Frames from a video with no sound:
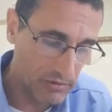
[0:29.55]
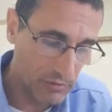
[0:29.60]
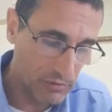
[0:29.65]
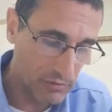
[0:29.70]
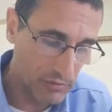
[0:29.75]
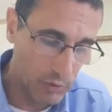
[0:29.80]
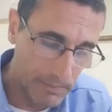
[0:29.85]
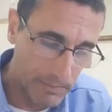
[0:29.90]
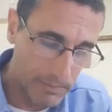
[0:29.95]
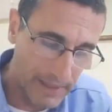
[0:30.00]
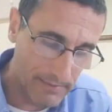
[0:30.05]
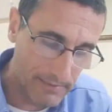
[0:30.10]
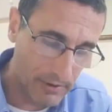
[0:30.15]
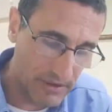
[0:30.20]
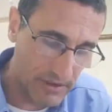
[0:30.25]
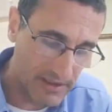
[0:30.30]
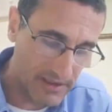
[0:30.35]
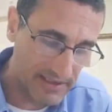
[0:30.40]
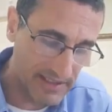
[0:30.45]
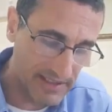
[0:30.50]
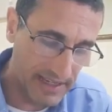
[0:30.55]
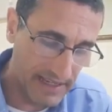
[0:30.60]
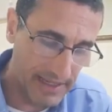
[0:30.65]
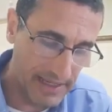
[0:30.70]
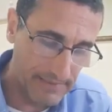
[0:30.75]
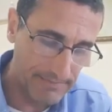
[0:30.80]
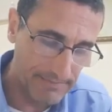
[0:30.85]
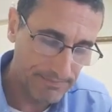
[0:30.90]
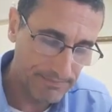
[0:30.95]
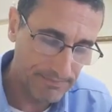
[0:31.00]
Un verbo dice
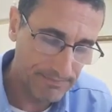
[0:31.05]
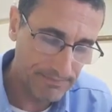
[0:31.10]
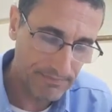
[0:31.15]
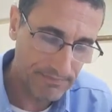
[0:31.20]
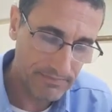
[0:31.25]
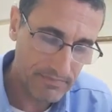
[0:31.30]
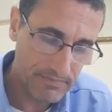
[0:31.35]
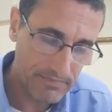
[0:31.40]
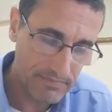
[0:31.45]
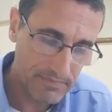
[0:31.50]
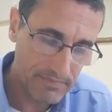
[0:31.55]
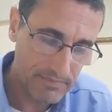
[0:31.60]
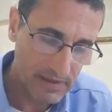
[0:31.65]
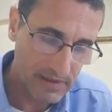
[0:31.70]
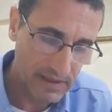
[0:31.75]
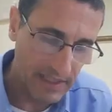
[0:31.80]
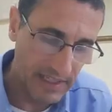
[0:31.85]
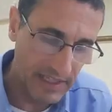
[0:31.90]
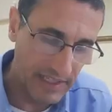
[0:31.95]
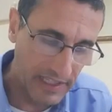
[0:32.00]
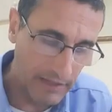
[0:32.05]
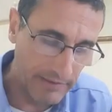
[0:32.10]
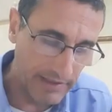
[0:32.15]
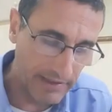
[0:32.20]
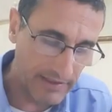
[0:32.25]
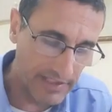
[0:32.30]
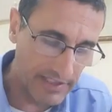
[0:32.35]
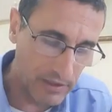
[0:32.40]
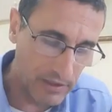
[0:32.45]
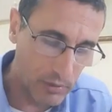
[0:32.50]
en el
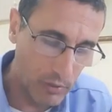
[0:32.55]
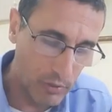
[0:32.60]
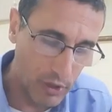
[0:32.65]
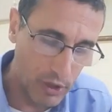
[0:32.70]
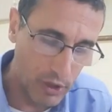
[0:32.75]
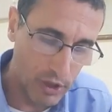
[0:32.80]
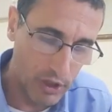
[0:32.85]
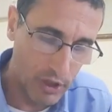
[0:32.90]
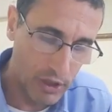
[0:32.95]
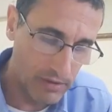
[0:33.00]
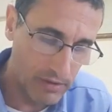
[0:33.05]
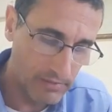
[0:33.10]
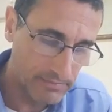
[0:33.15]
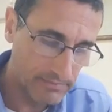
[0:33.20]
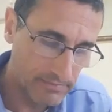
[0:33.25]
versículo,